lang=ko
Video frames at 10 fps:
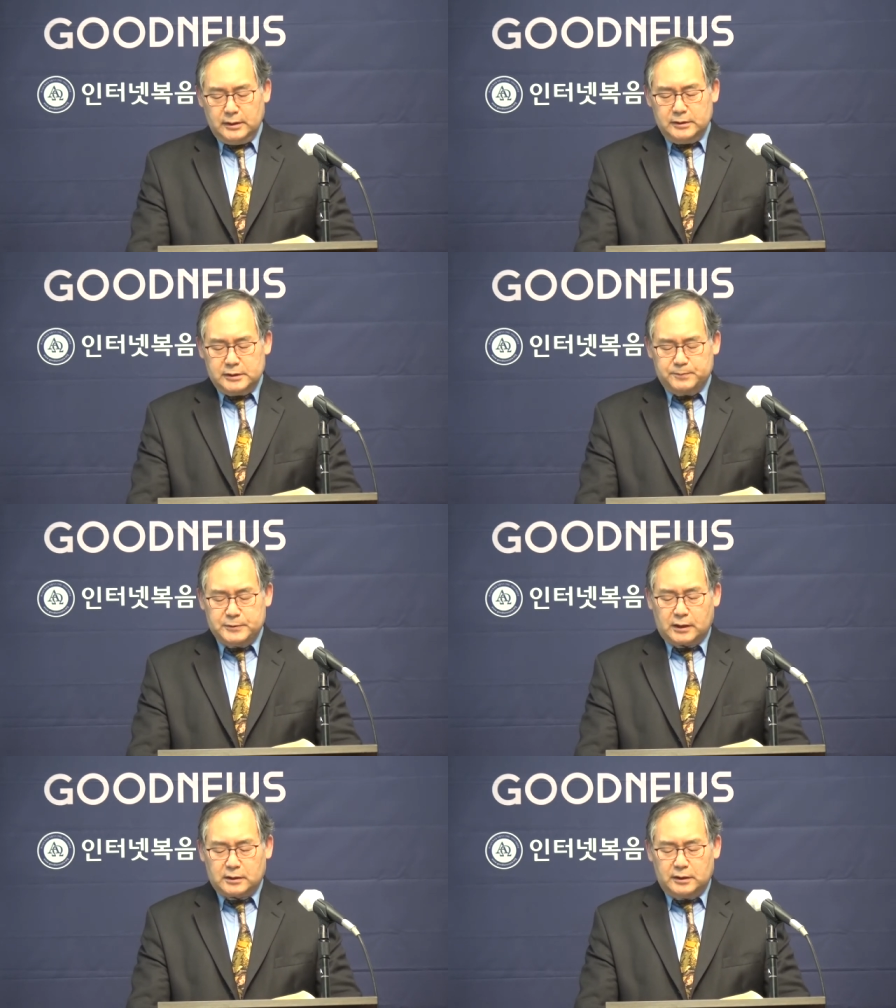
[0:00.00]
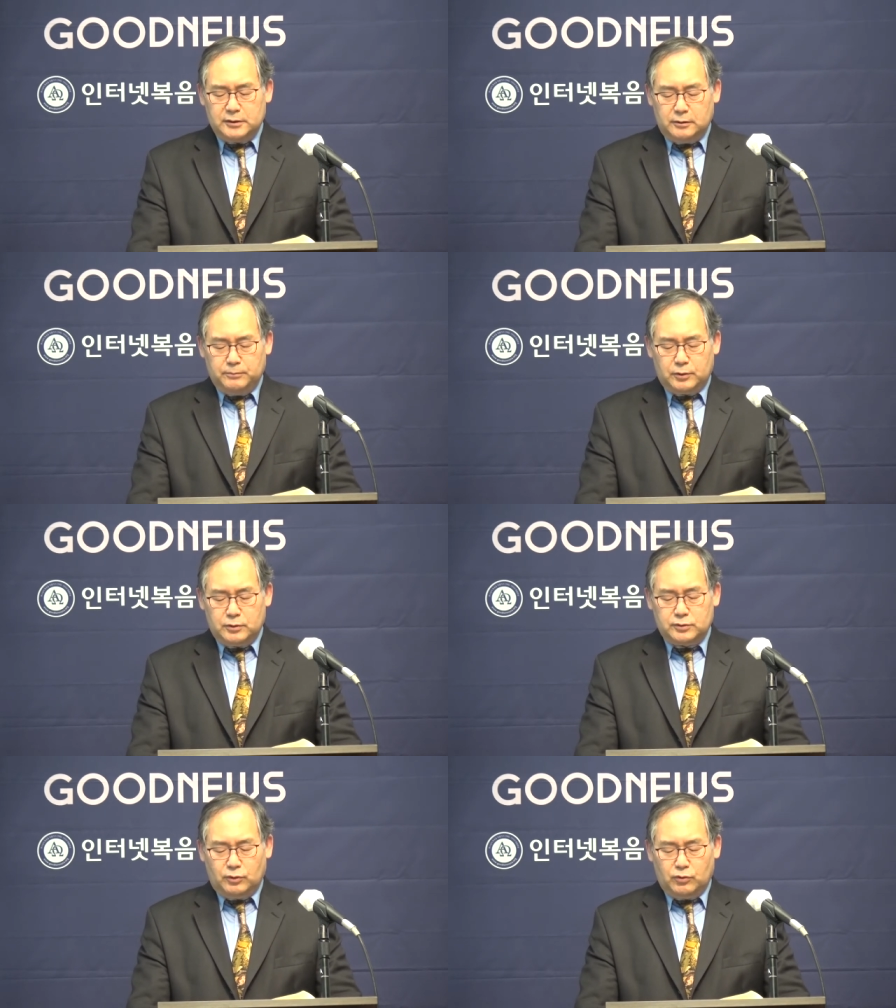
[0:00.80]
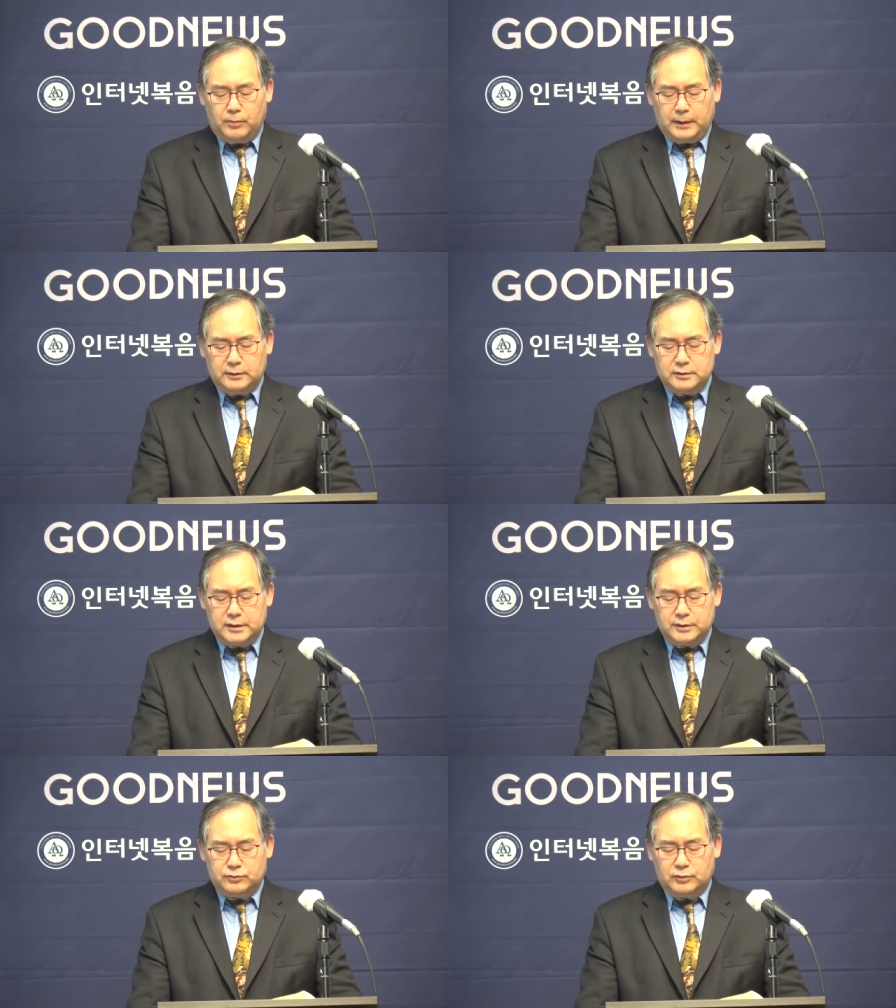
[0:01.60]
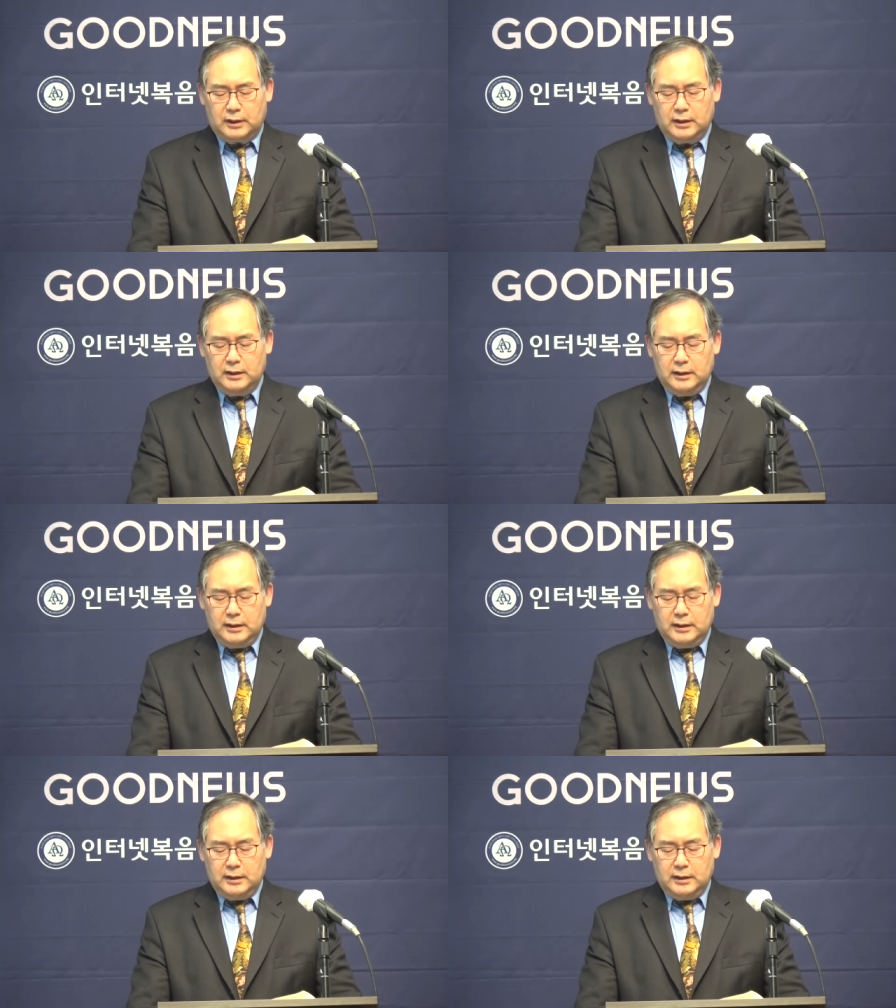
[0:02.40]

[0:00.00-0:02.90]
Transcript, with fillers: 십자가 형벌을 선고받은 제수가